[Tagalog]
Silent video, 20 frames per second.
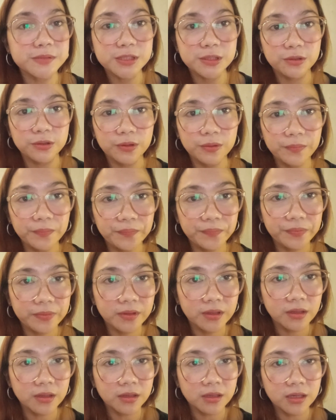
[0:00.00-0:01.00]
lips ko.
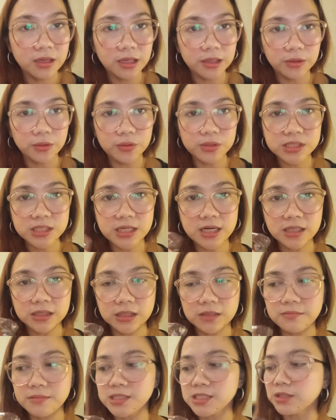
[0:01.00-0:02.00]
Ito si
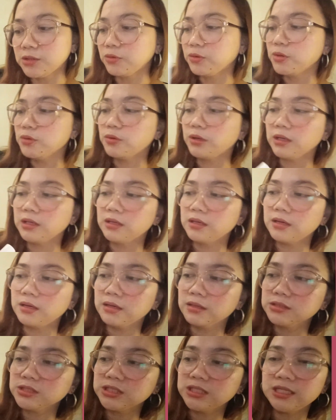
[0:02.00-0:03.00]
Artemis. Ito yung
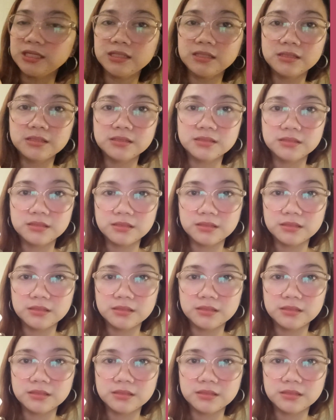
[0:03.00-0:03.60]
kanyang shade.